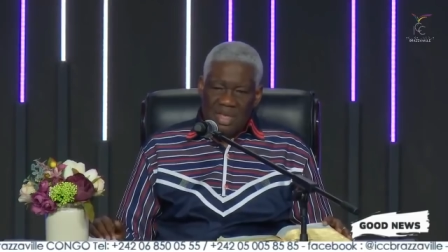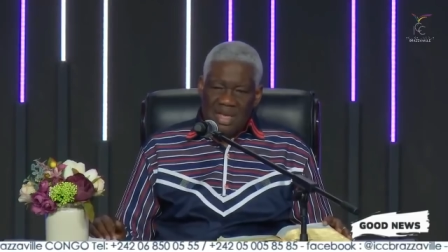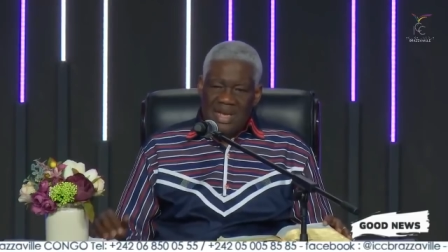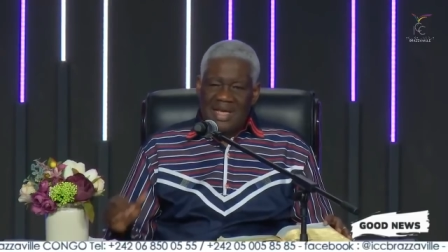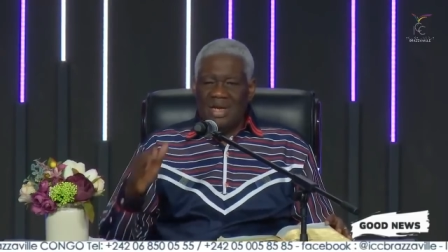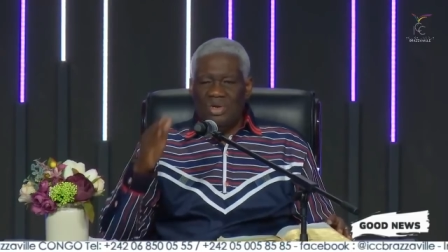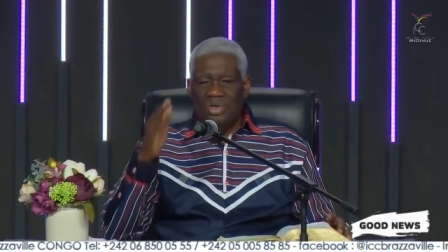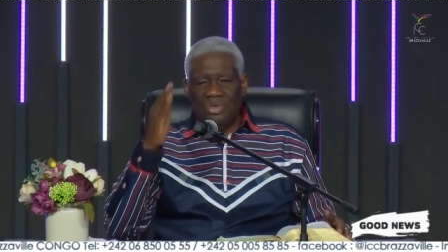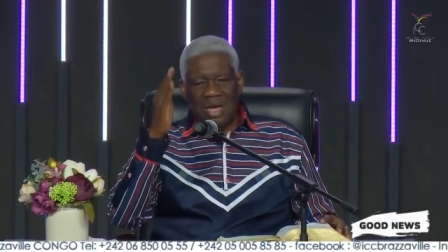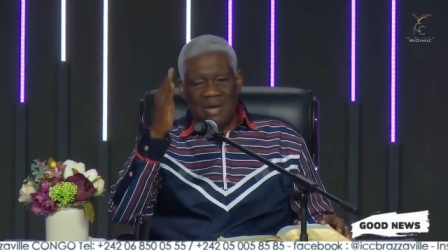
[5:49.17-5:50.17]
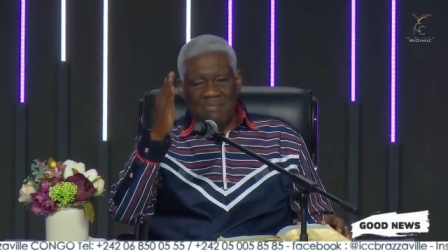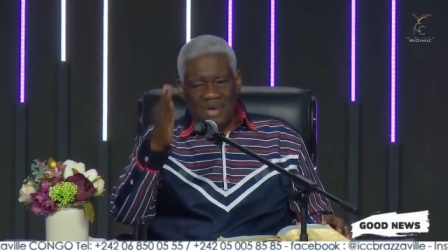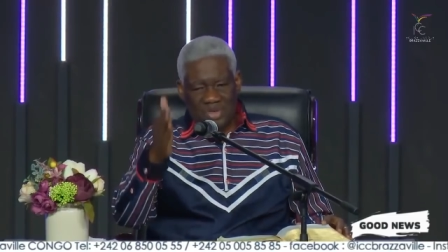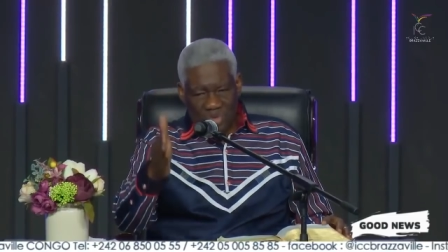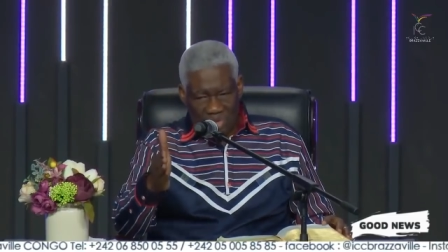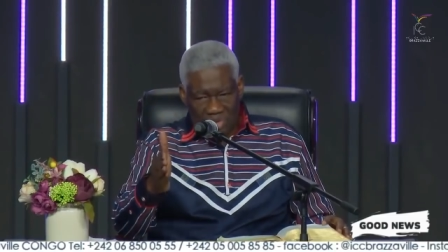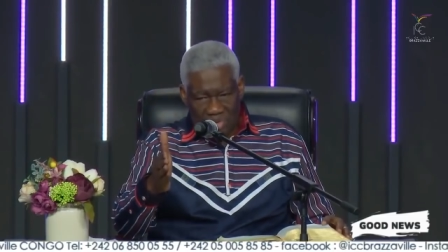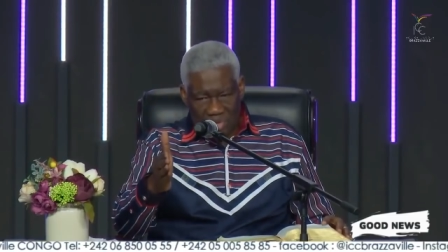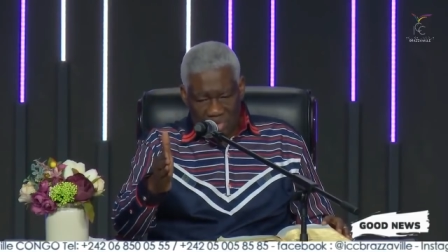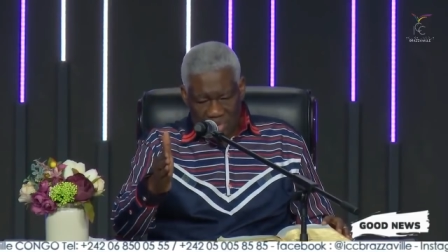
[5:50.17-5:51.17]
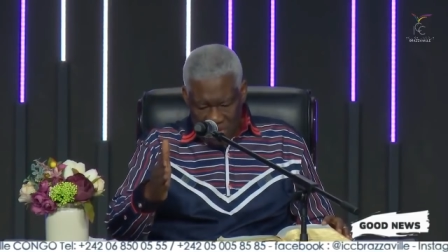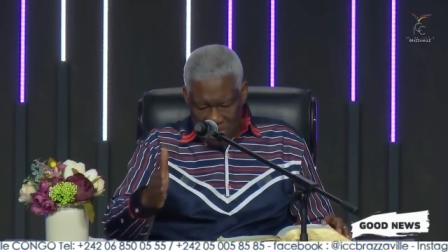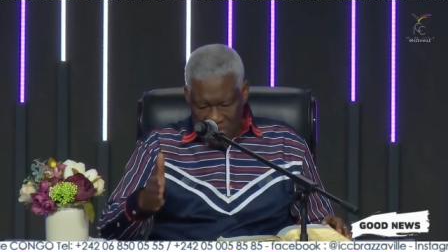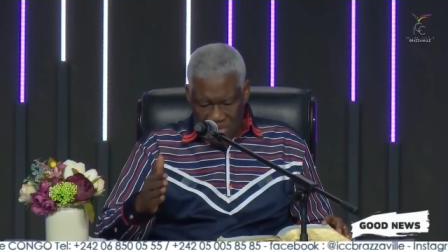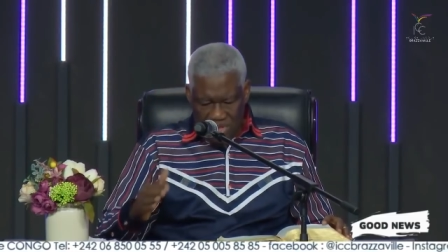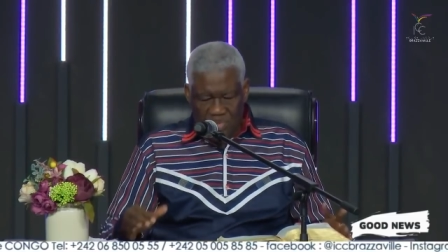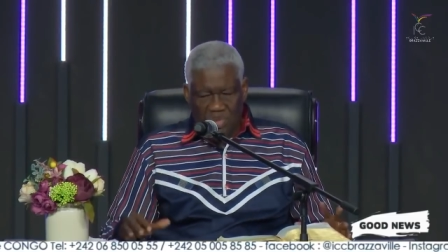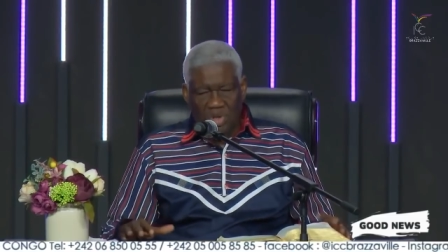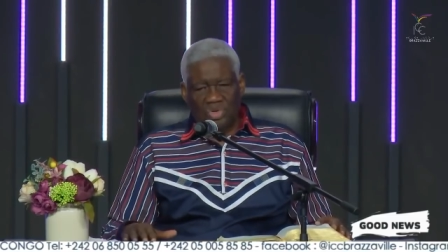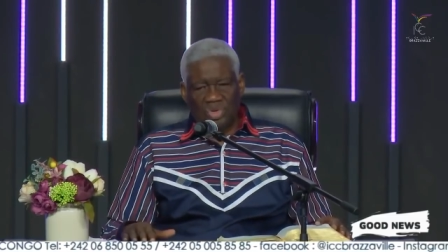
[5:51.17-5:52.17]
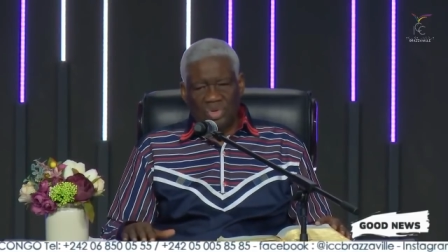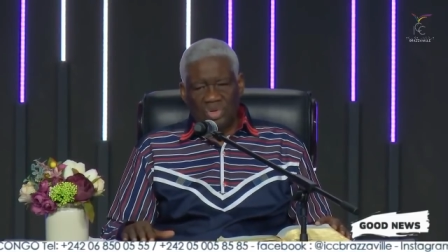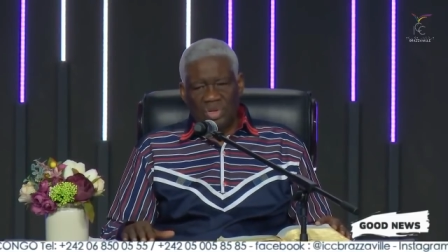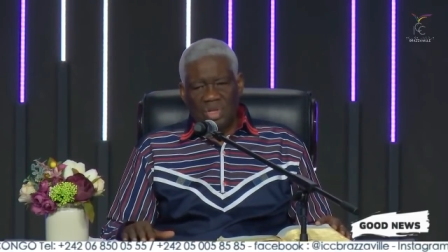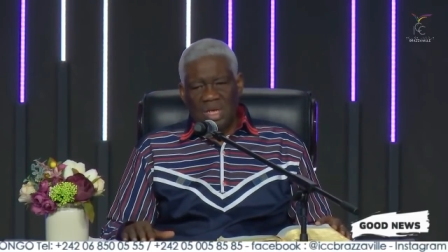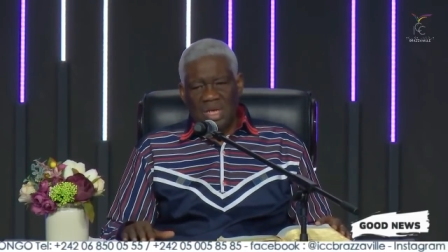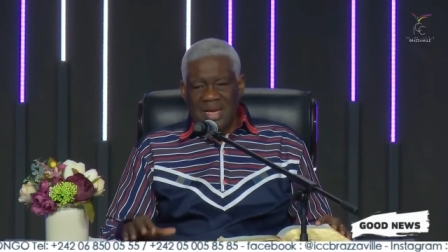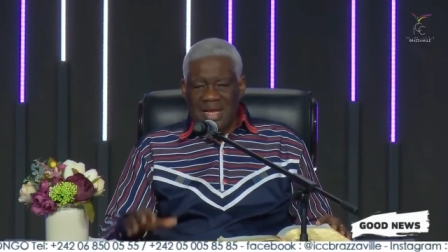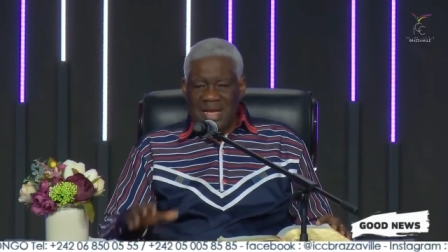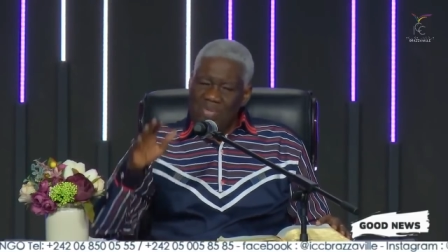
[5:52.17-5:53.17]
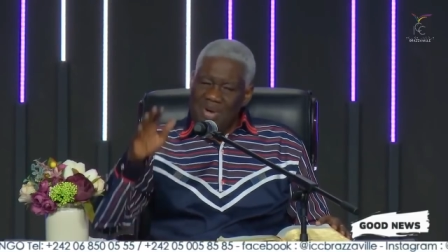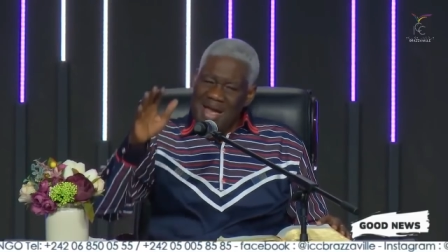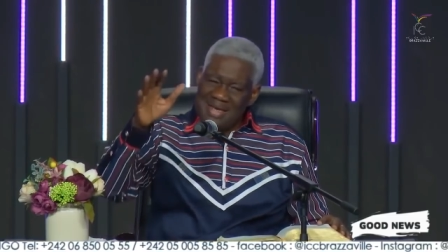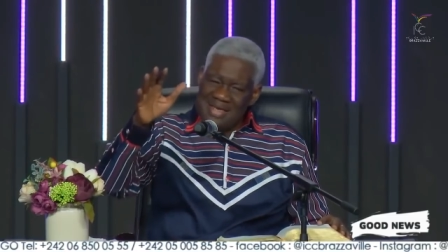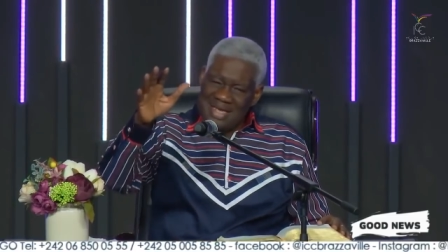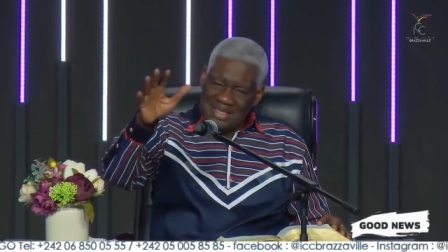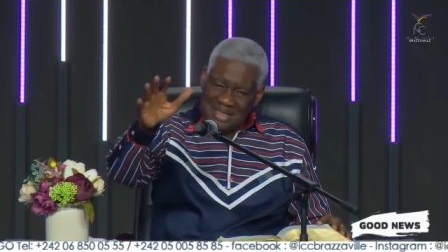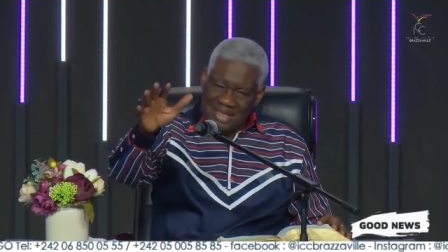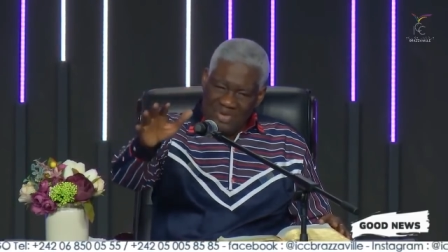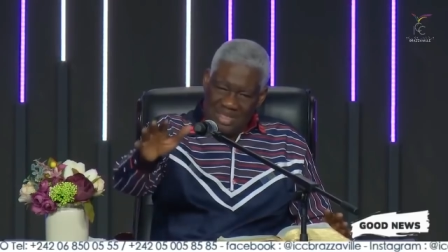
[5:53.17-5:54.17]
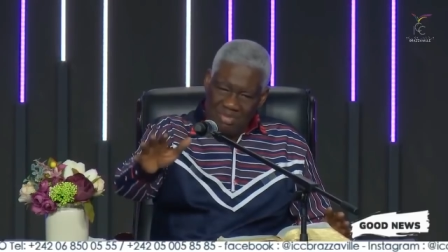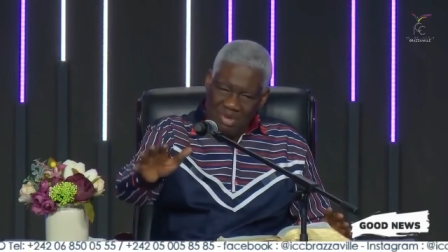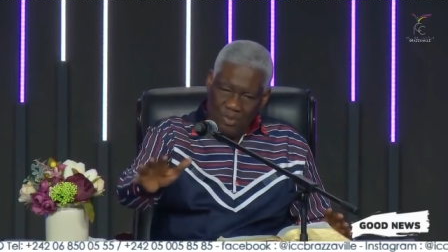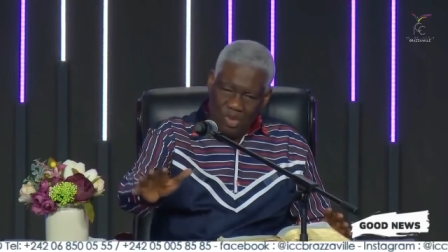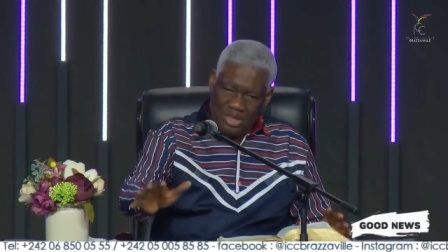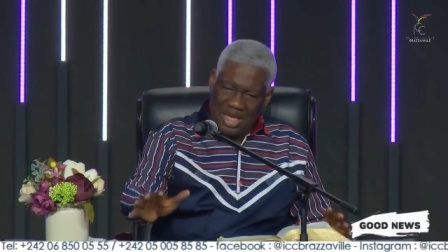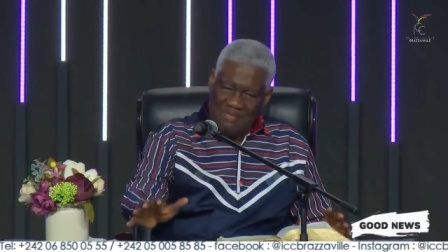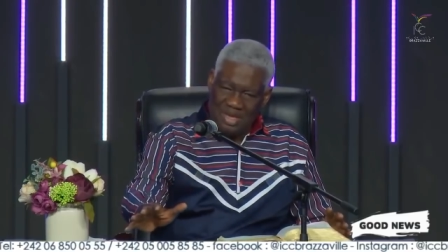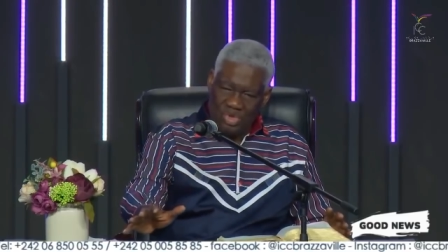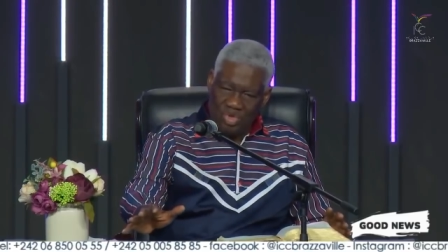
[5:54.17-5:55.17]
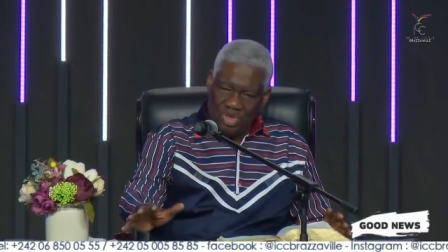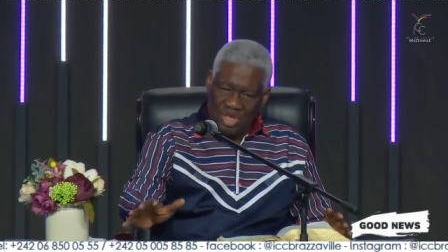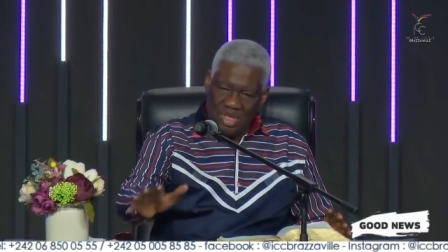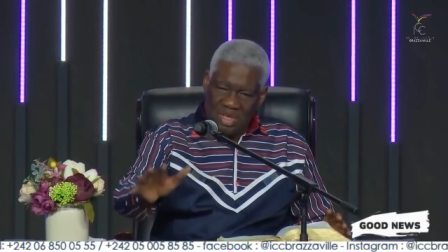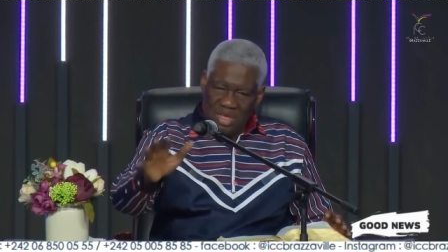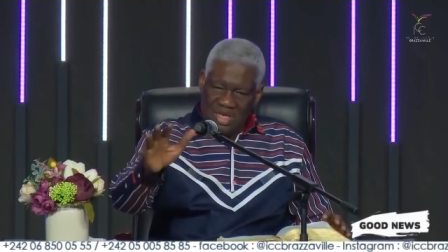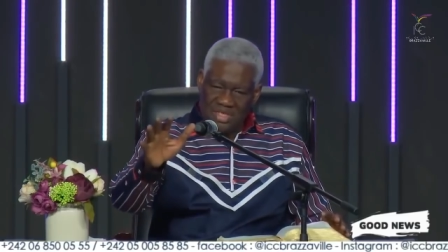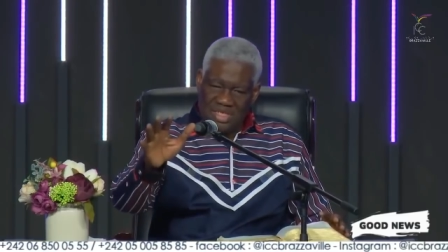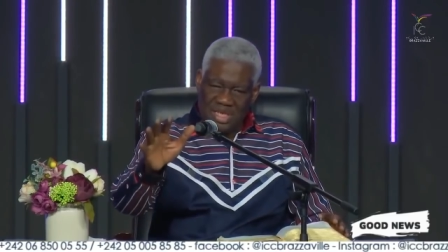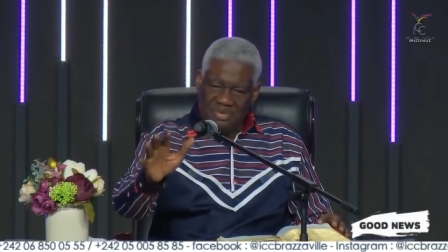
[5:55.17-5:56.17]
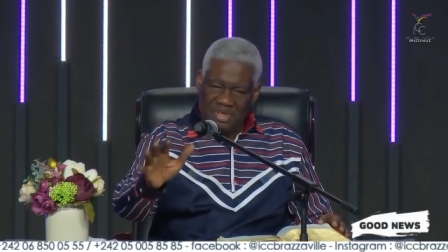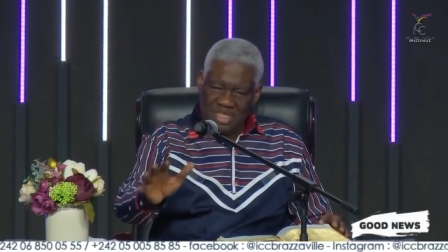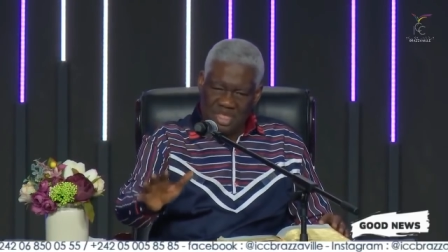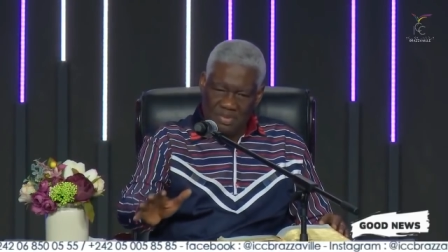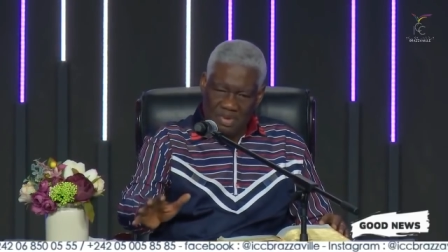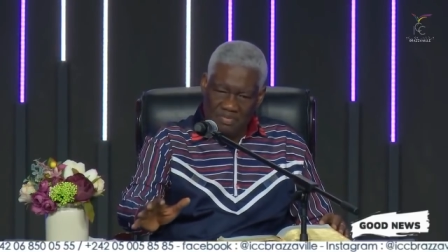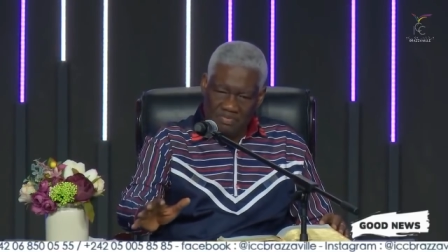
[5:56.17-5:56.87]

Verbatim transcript: Regarde-le dans la maison de, Simon le Clos. Regarde comment Ananias s'en va maintenant poser les mains sur lui. Un simple disciple